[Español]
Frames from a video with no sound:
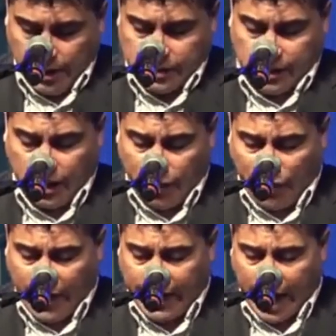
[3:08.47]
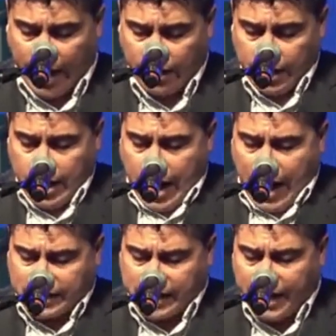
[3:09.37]
Significa
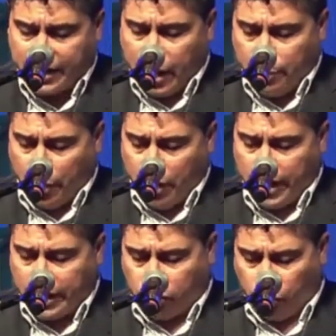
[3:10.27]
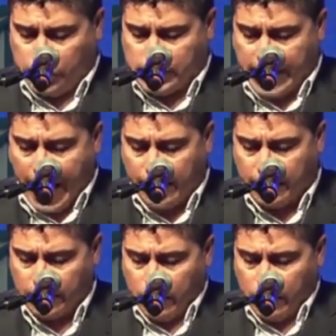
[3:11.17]
hacer del Poder Judicial